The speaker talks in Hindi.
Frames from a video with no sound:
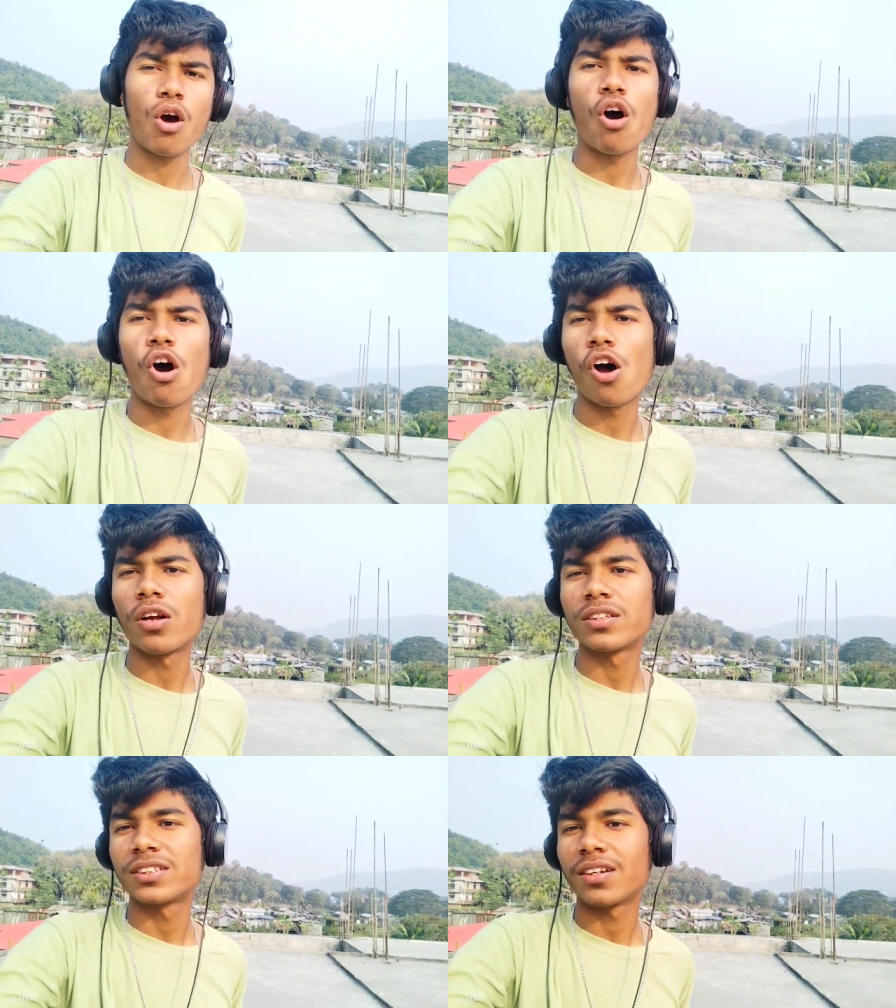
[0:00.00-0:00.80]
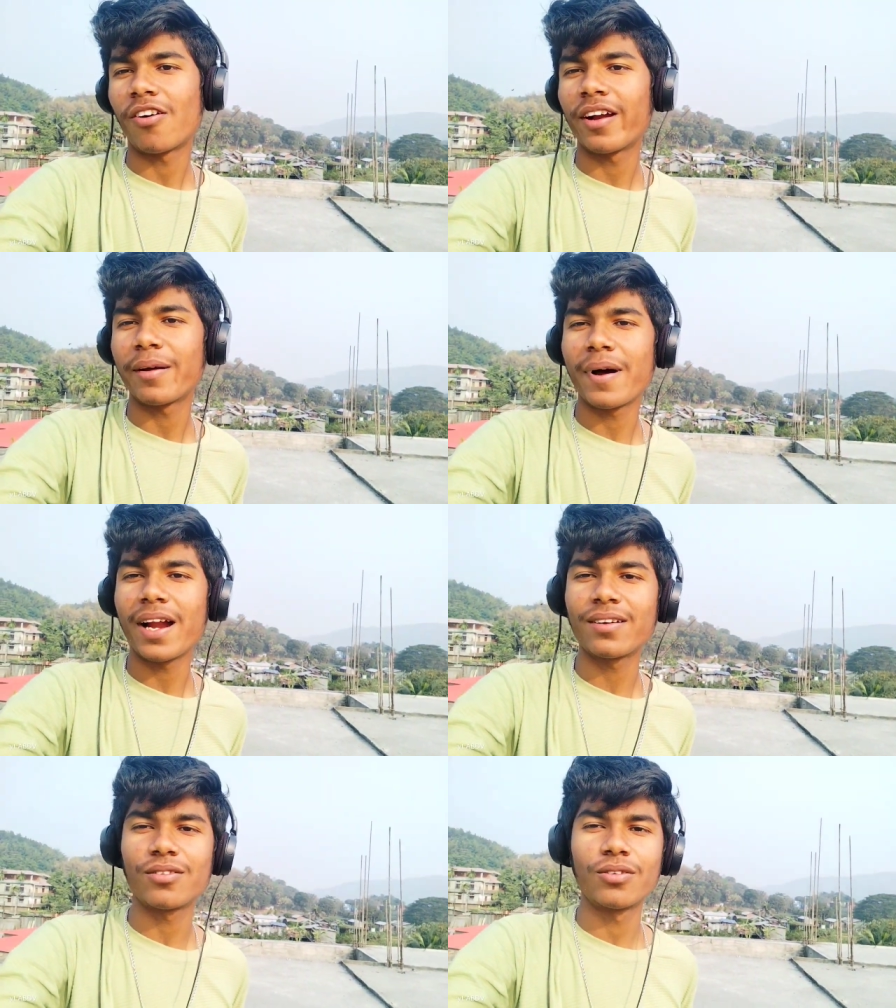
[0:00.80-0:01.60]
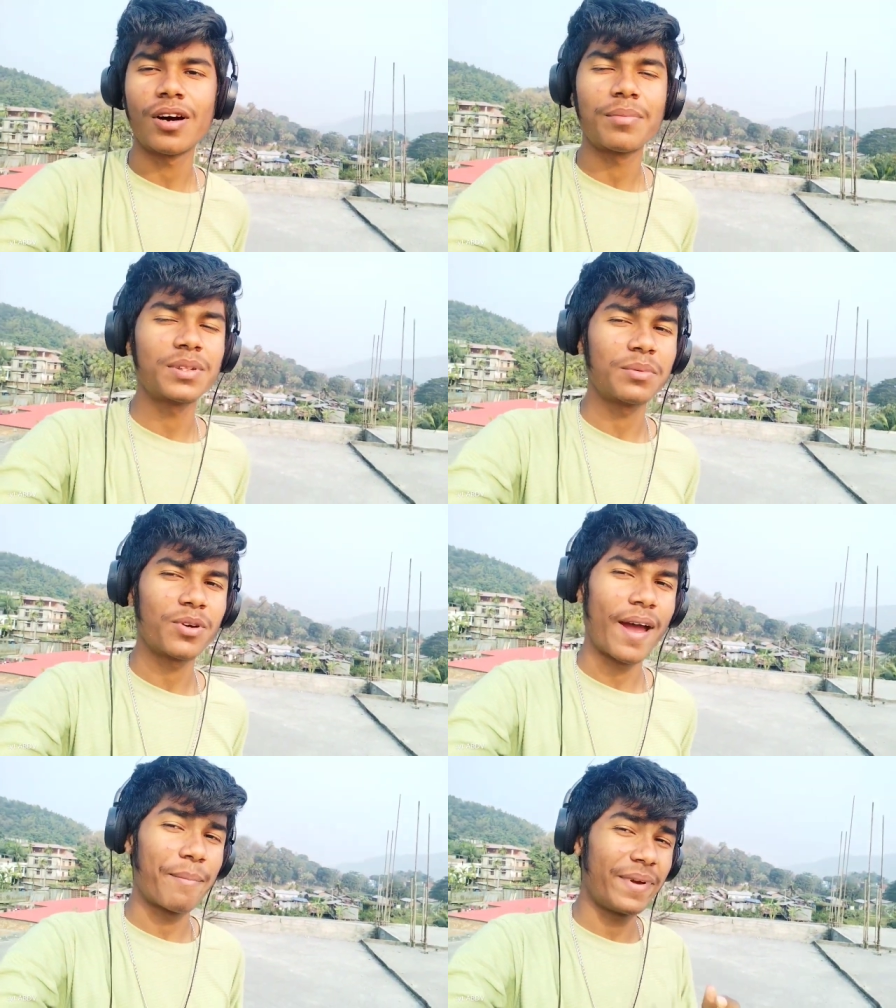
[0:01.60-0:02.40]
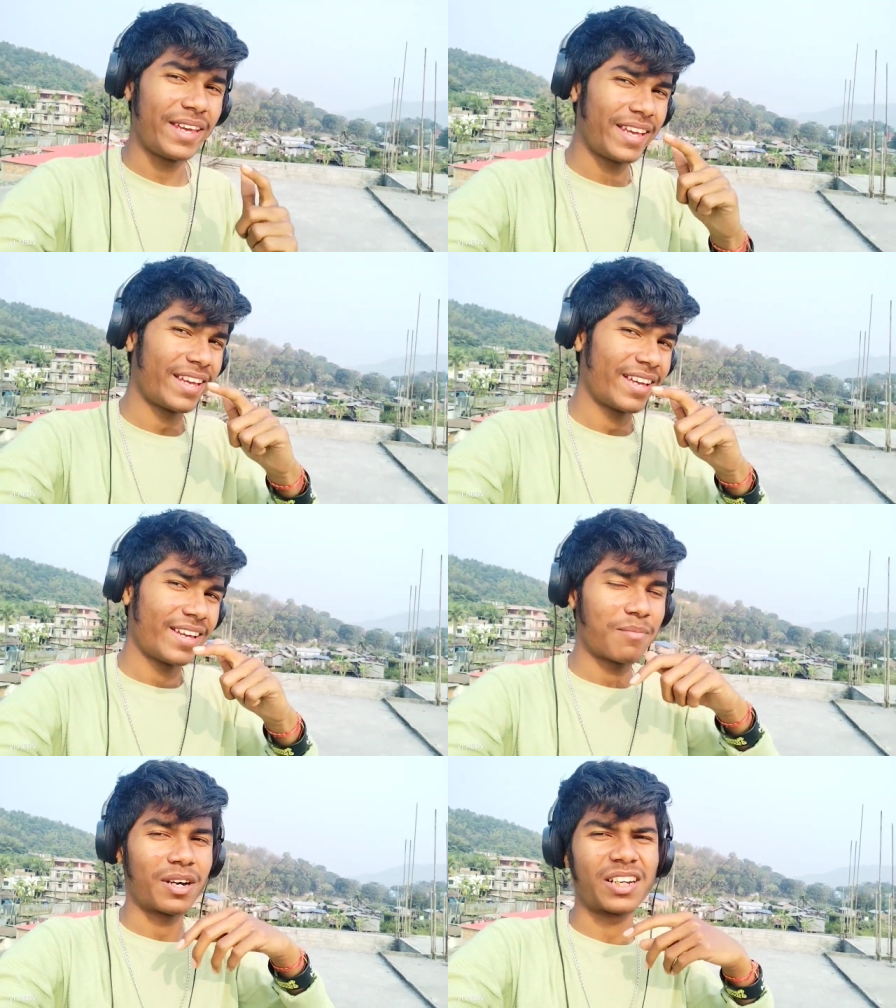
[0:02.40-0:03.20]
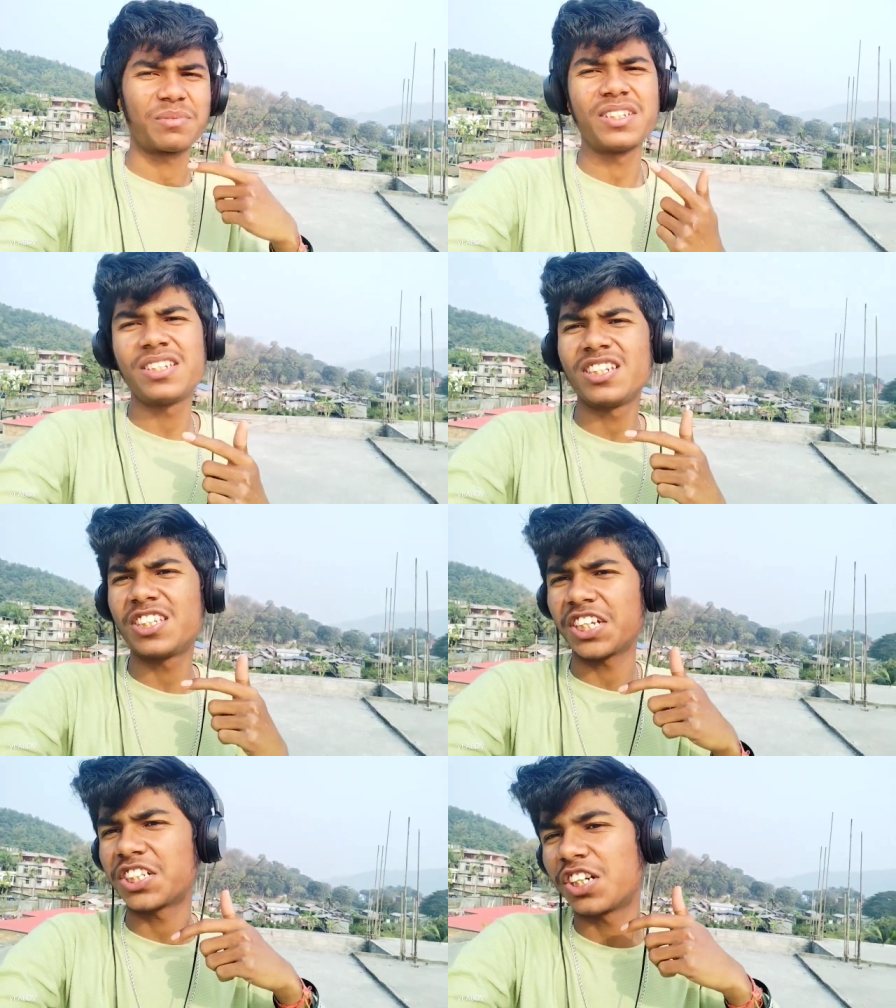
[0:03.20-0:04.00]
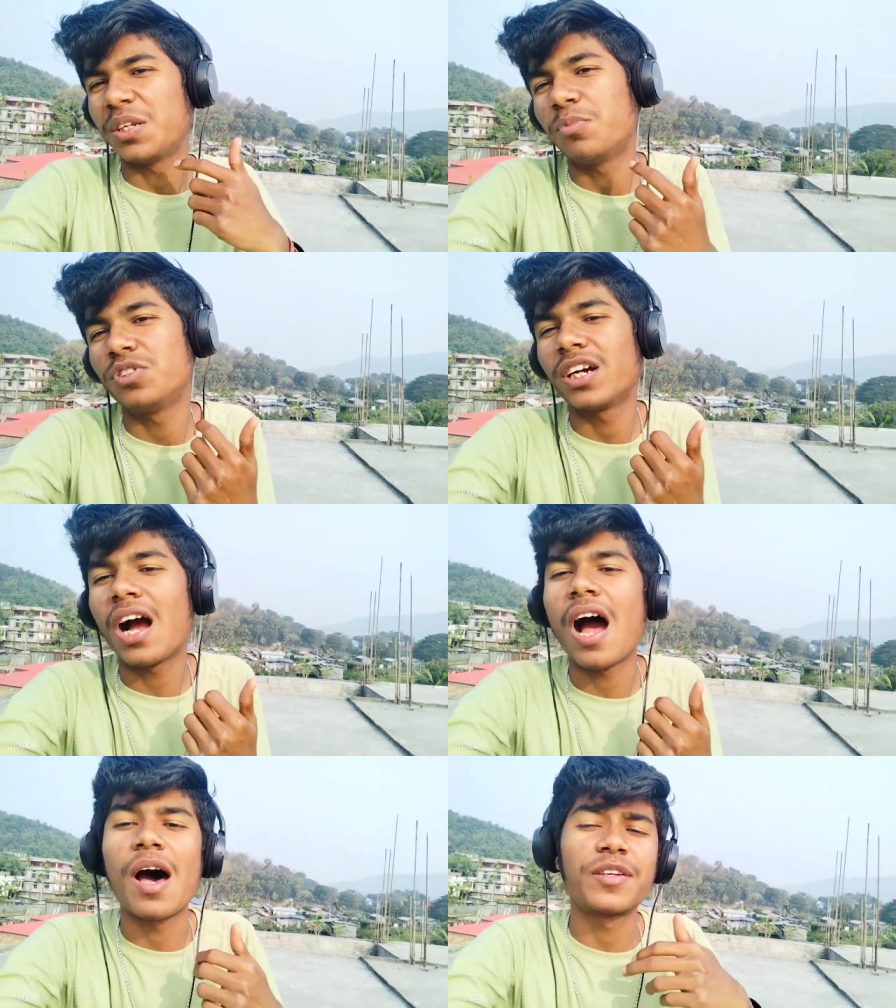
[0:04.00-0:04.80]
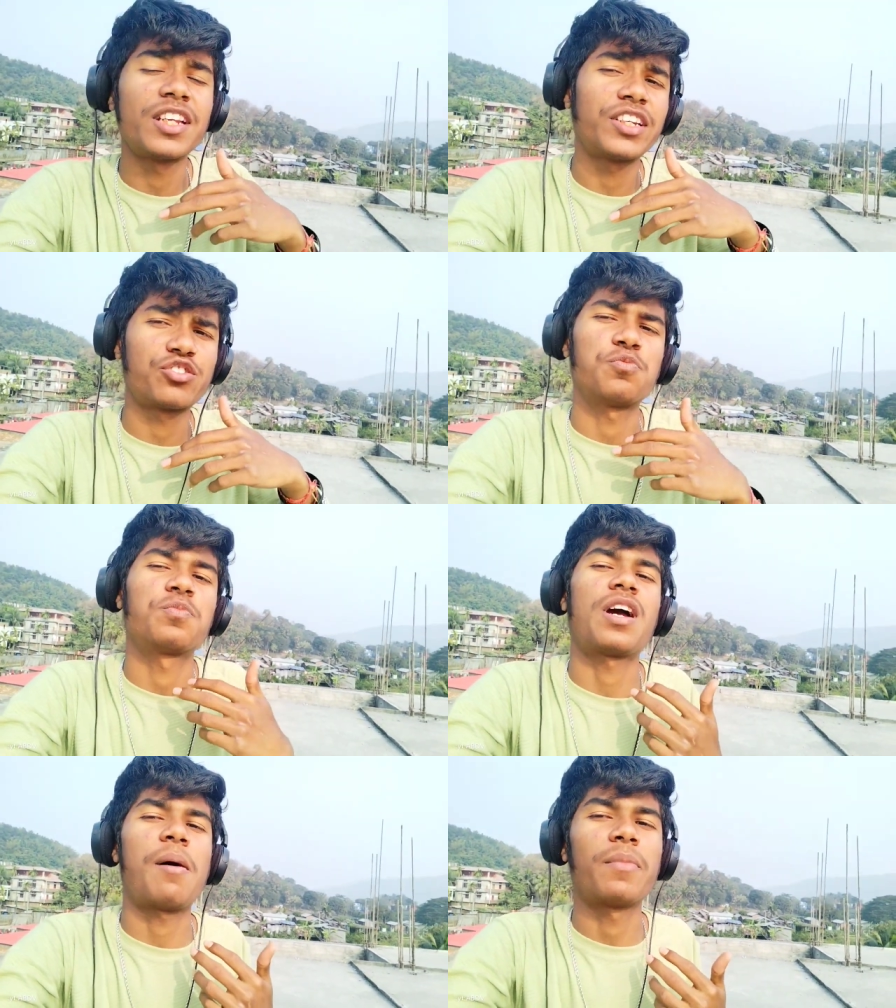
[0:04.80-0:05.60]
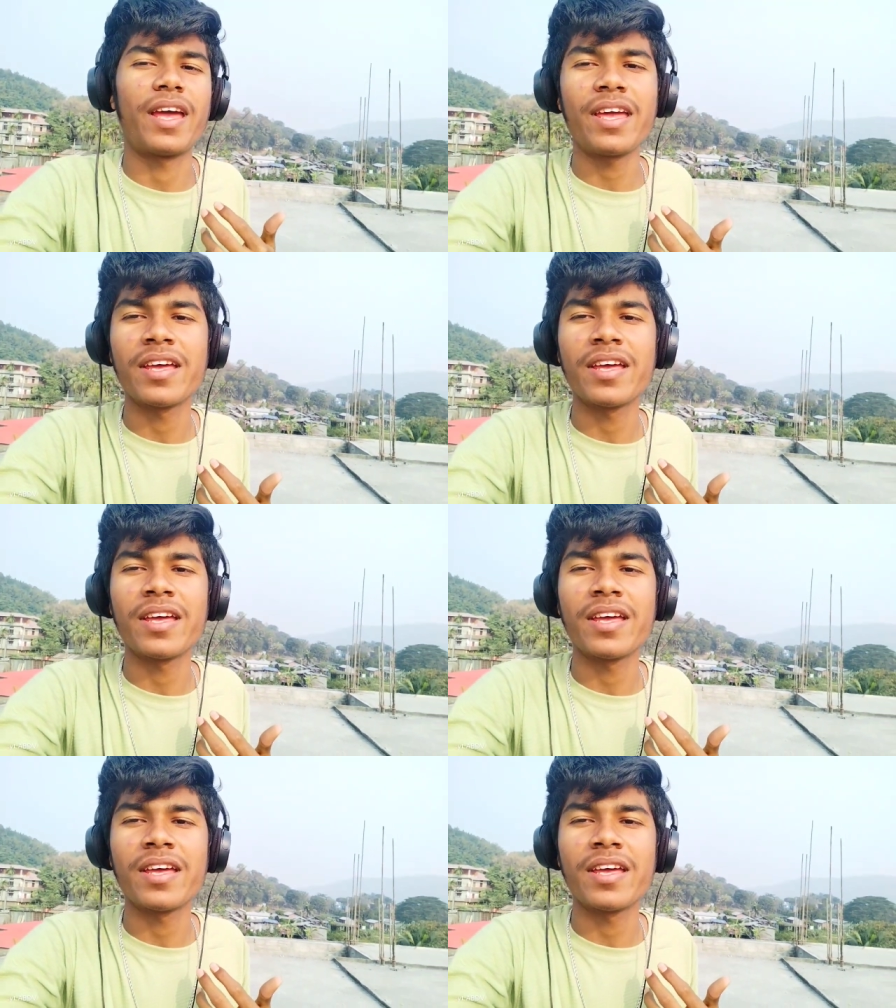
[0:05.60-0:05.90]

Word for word: और और एक बार तो आप सभी को हैप्पी मतलब श्री श्री सरस्वती पूजा का हार्दिक शुभकामनाएं